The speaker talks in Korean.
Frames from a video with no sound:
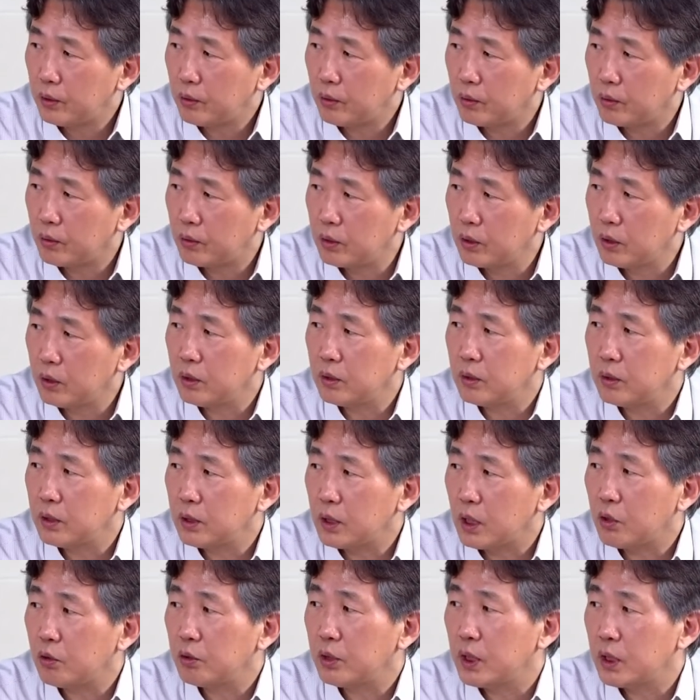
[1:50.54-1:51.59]
또 그런
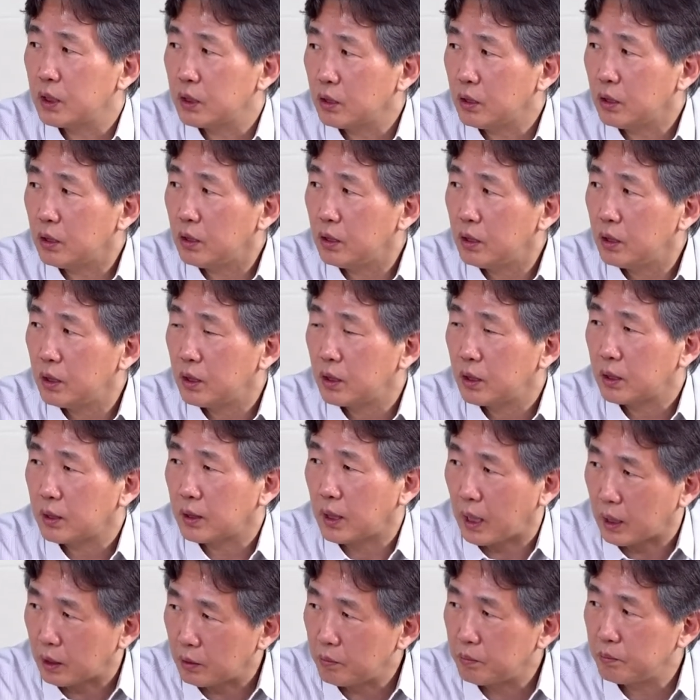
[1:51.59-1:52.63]
차원에서
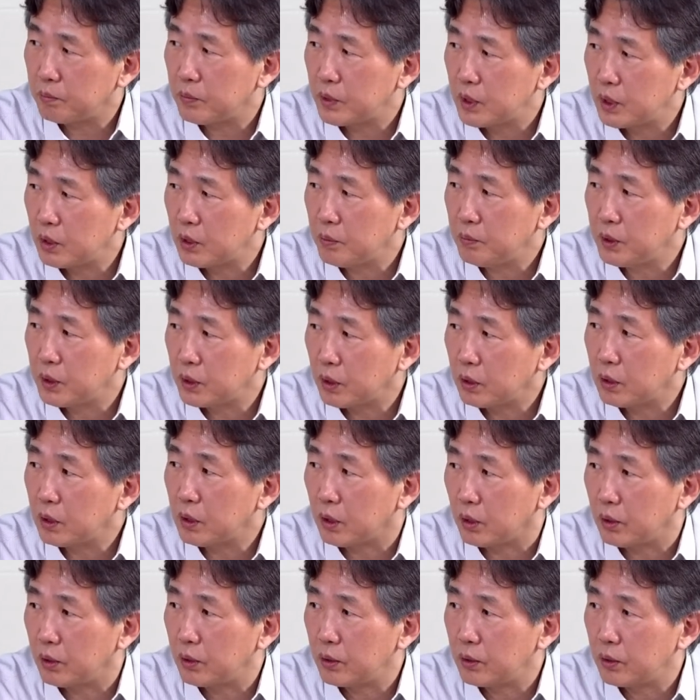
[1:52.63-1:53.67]
나름 힘을
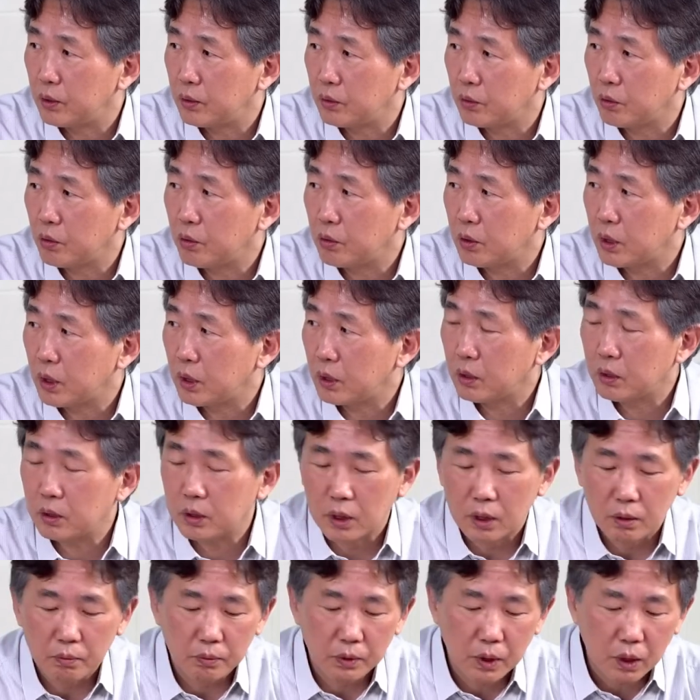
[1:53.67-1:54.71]
썼던 노력을 했던
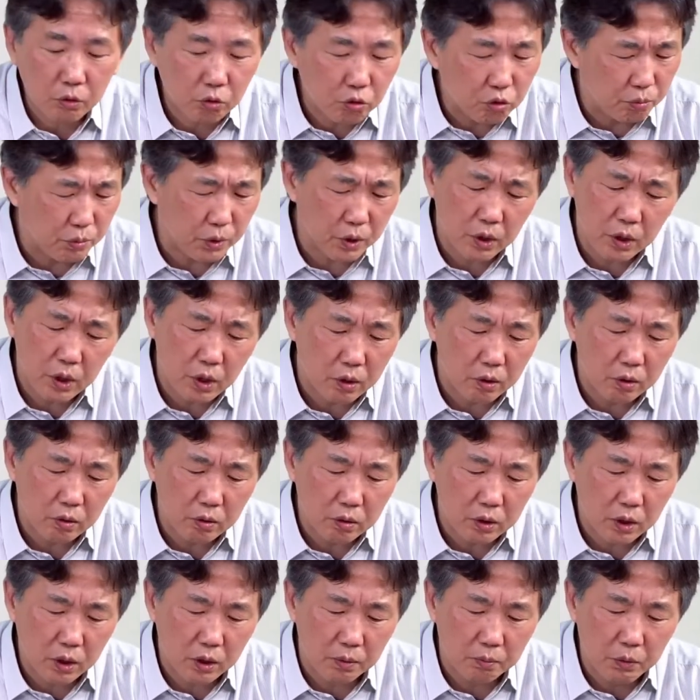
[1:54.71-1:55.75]
사람은 딱 두
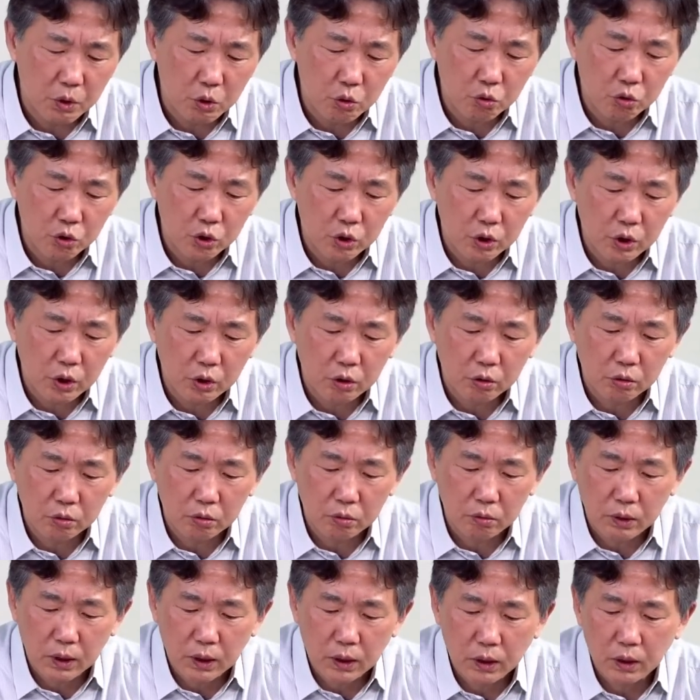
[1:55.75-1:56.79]
명이에요. 김대중 전
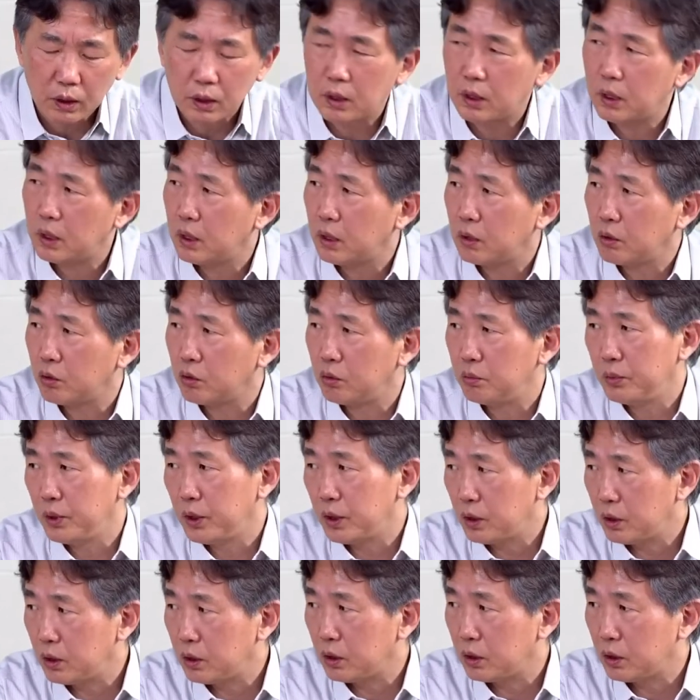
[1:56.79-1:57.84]
대통령과
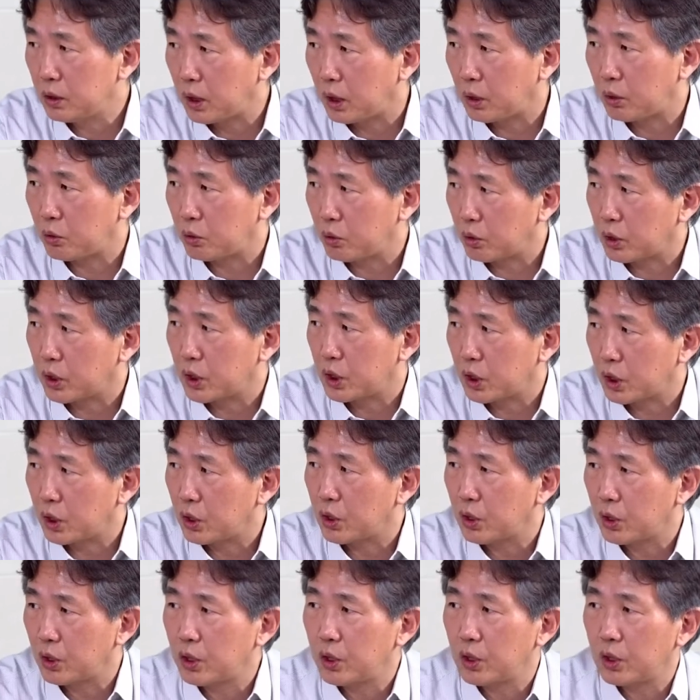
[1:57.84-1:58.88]
노무현 네. 전 대통령이죠.
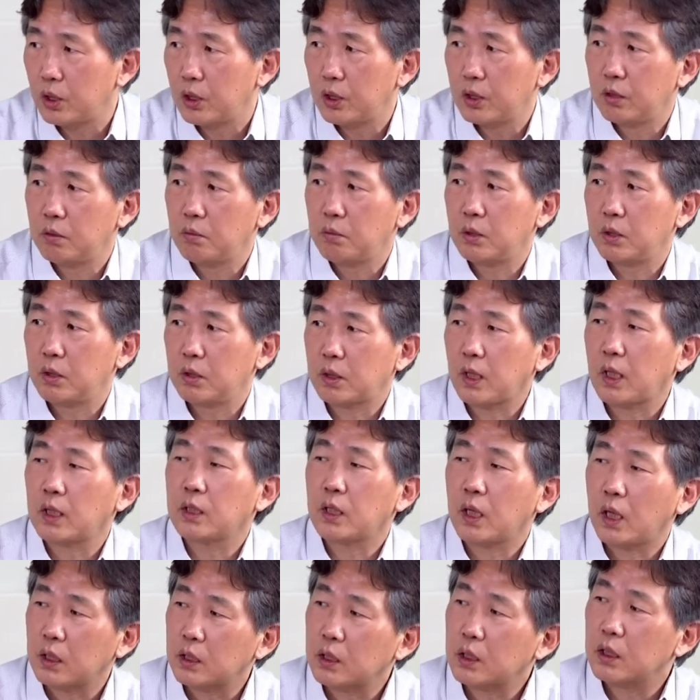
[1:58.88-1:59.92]
뭐
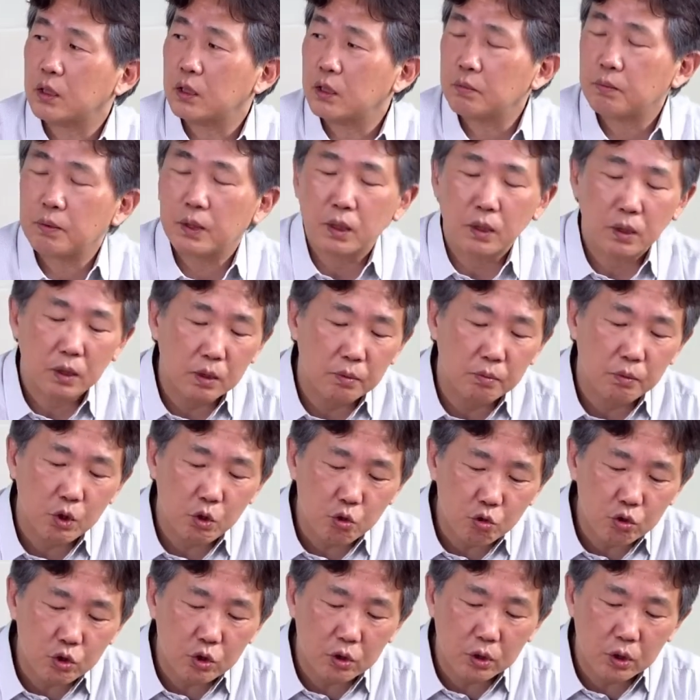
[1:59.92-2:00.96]
다들 아시겠지만
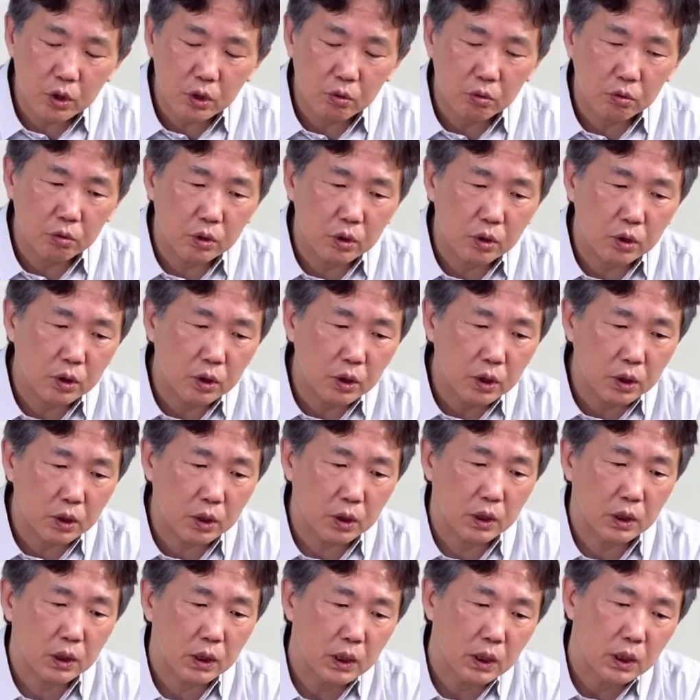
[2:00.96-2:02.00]
김대중 전
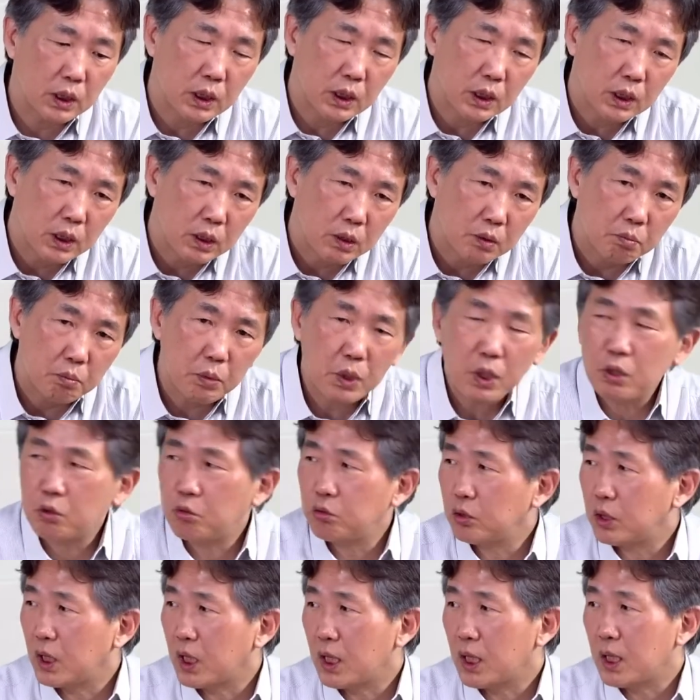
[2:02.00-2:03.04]
대통령은
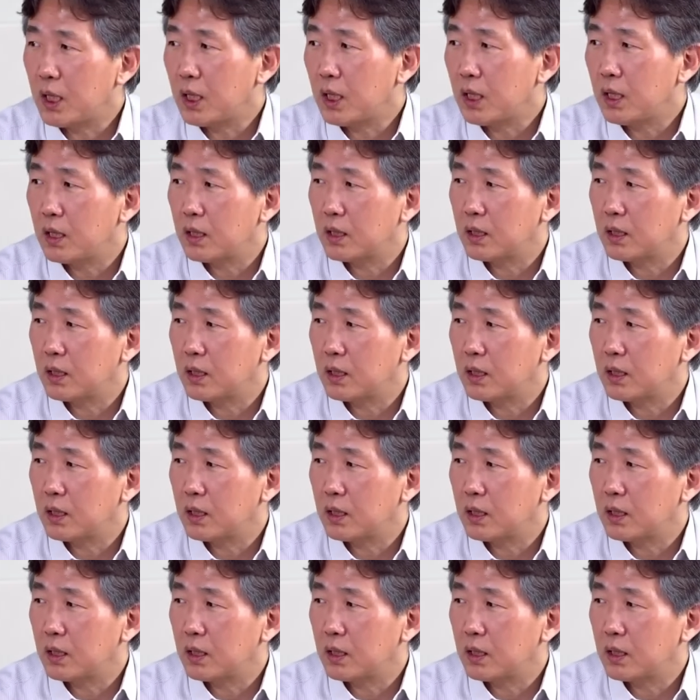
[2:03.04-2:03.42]
미국의